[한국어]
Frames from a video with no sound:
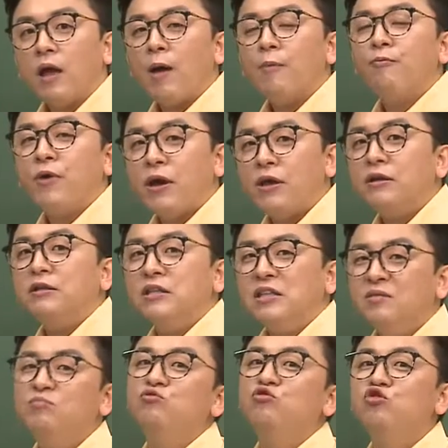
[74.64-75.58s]
fa는
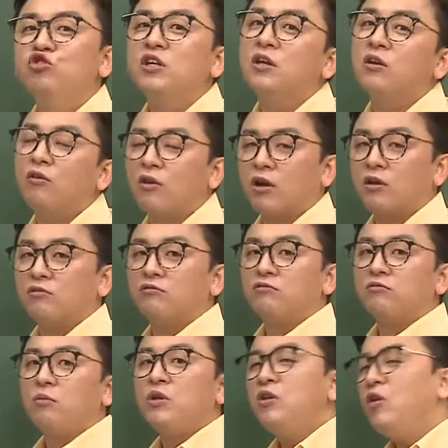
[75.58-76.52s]
음수일 거라고.
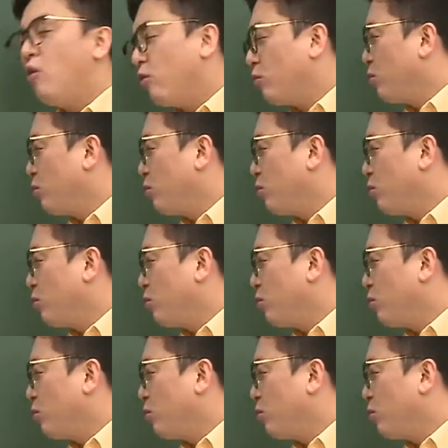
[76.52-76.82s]
뭐 이런